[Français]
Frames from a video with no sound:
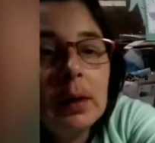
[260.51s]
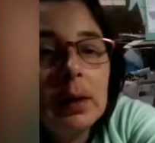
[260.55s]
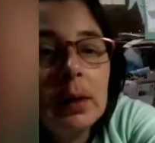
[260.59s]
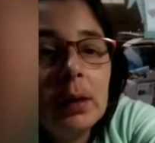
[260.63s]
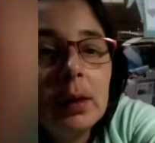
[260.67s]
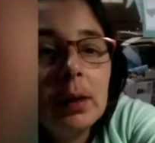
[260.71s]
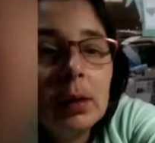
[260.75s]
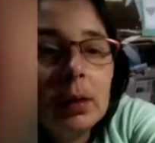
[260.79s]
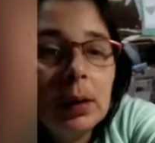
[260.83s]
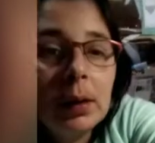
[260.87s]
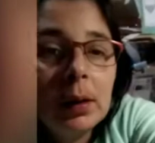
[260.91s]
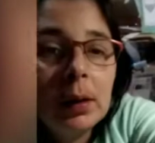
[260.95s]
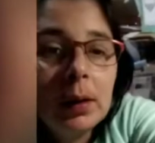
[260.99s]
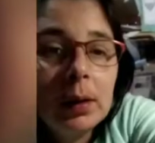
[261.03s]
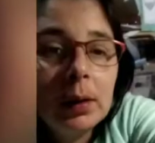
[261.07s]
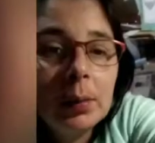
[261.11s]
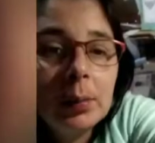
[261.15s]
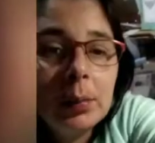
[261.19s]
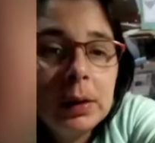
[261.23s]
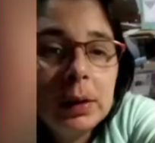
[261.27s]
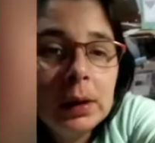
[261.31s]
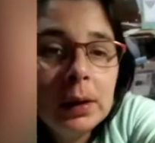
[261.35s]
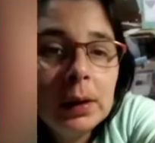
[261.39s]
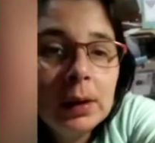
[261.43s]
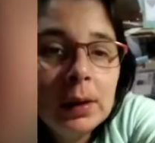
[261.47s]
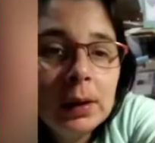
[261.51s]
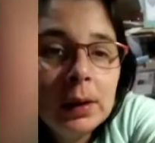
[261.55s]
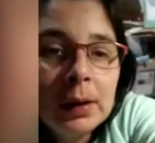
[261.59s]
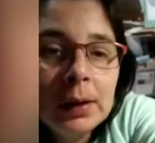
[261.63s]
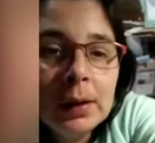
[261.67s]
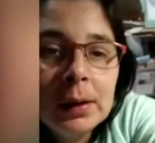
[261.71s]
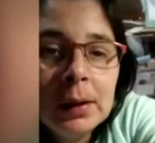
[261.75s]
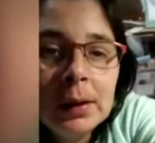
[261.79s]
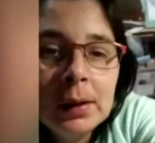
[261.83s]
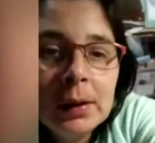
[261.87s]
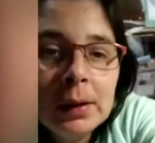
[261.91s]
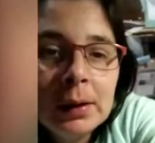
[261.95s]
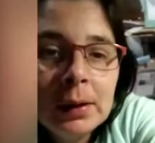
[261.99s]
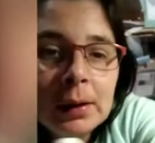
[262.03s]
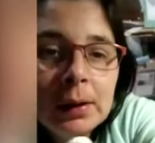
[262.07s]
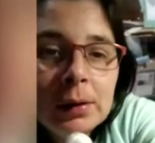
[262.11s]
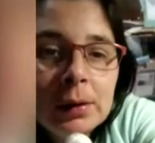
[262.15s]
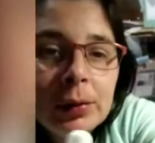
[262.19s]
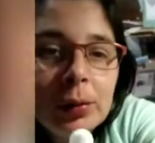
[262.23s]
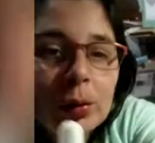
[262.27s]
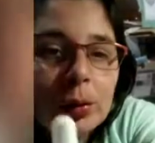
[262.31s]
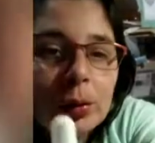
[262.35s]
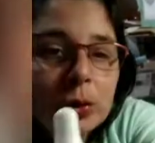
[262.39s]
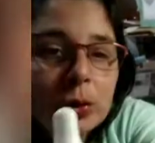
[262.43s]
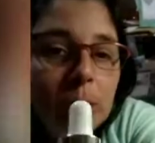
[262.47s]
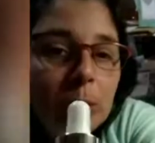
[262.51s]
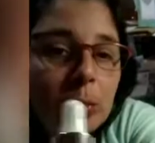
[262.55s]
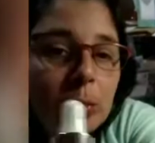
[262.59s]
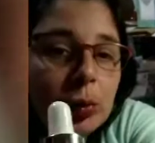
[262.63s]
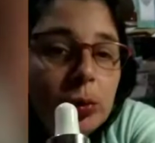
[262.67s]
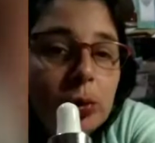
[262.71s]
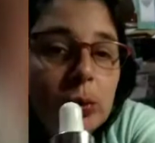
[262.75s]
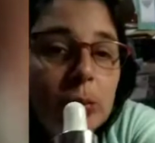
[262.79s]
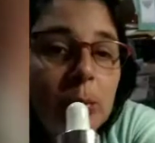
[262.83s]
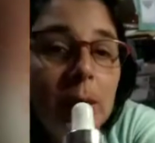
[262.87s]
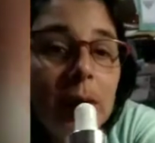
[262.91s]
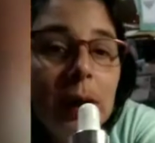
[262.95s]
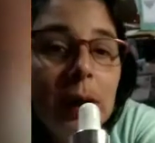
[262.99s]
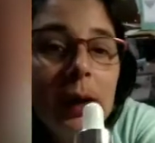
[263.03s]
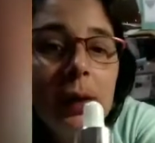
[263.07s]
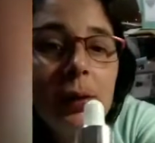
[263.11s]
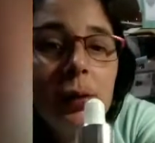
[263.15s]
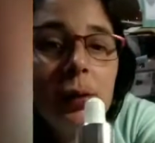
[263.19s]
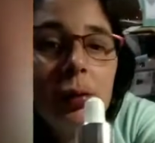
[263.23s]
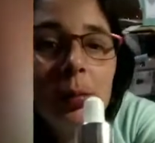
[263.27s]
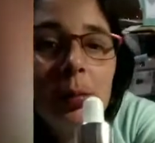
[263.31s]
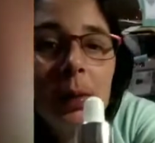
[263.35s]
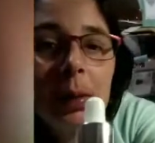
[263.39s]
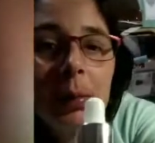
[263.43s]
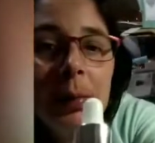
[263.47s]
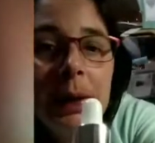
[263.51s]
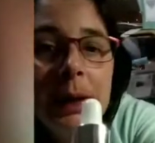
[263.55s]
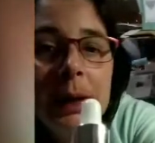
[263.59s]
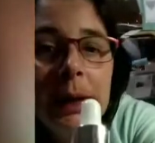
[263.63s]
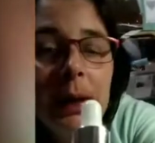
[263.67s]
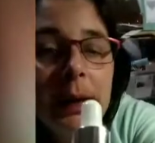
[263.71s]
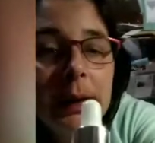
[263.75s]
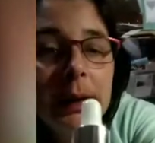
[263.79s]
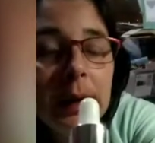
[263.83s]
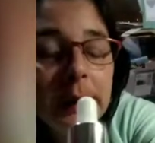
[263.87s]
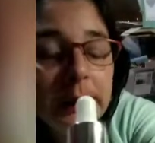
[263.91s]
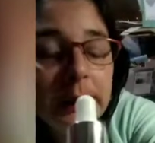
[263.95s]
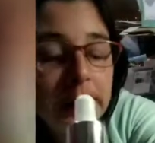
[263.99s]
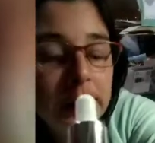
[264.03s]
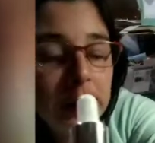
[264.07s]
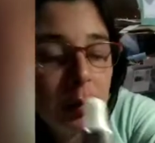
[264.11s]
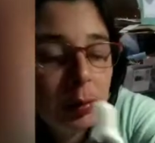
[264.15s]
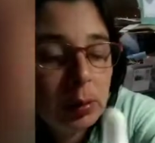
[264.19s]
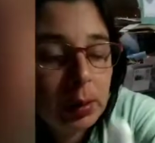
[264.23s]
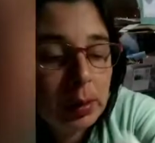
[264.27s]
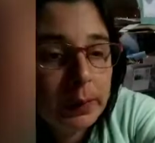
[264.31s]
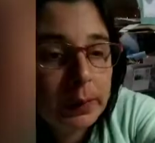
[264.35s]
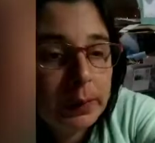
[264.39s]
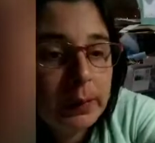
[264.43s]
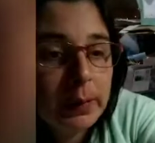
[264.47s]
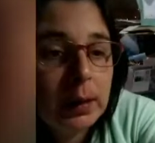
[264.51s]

Oh là là, mais Franchement, tu m'as tu m'as méga gâté quoi.